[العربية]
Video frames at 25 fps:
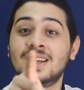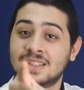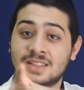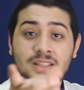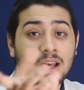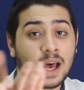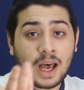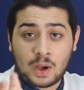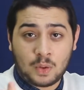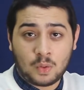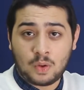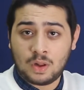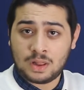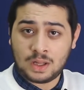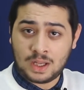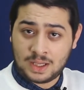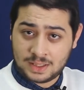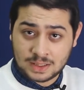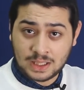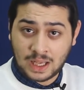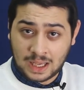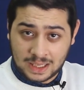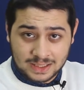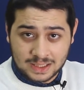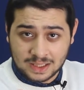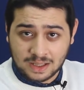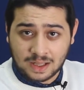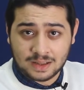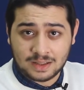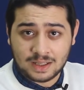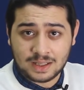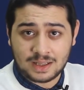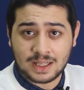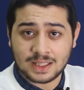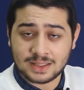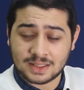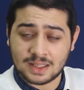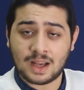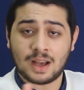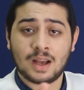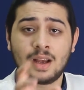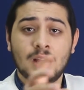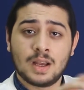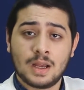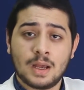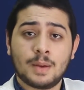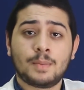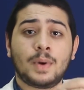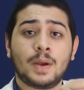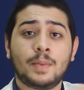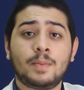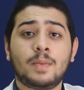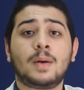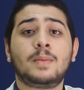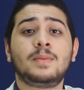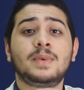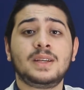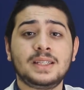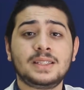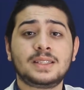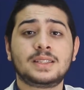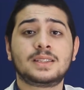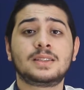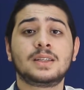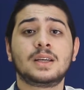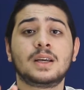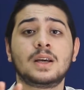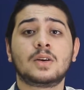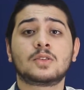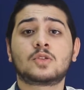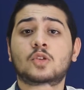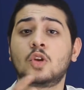صح والله صح انت اتخضيت ليه صح ماي مام ايز